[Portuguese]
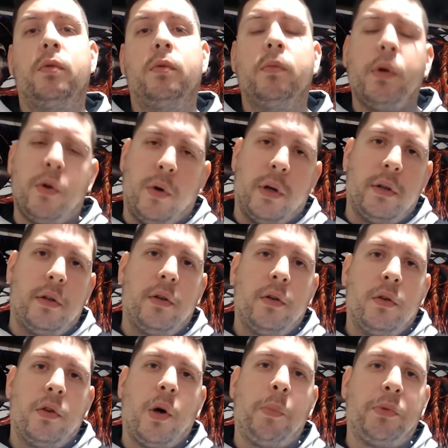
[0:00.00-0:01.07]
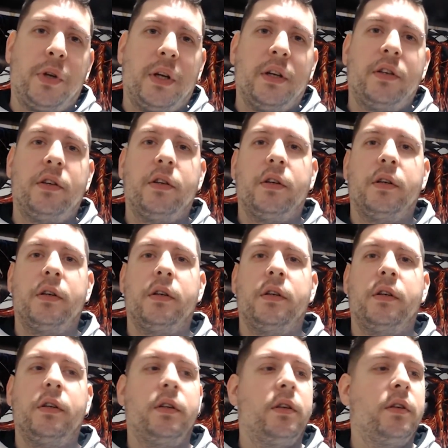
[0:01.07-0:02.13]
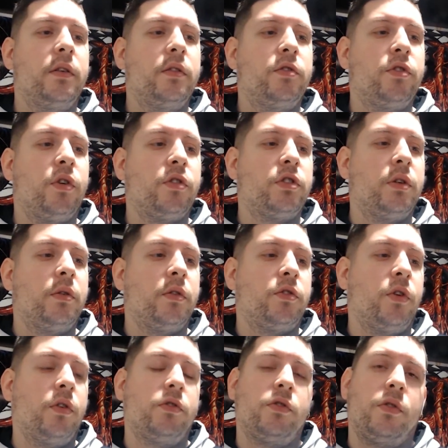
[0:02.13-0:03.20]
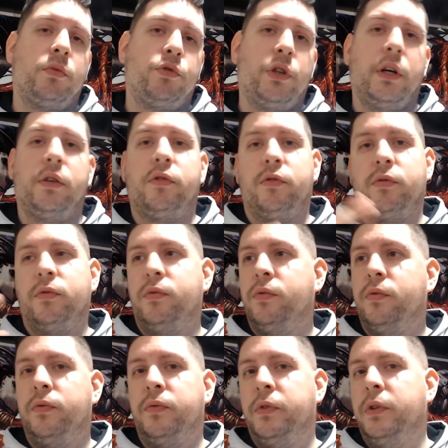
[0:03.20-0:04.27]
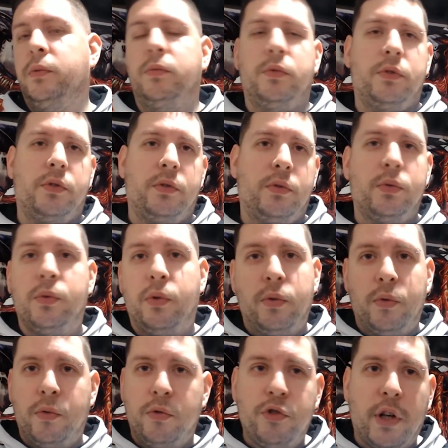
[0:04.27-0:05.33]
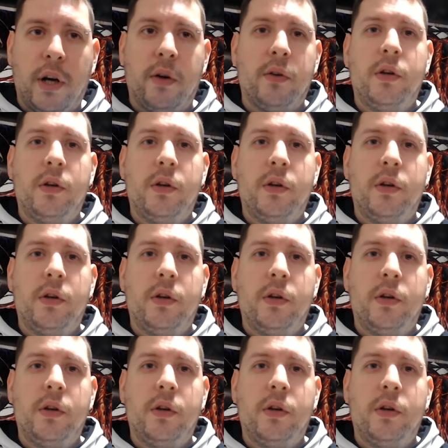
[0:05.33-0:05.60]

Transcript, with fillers: uma corrente, top 3, uh, hum, jogos, jogos, objetos, filmes, tudo, no geral.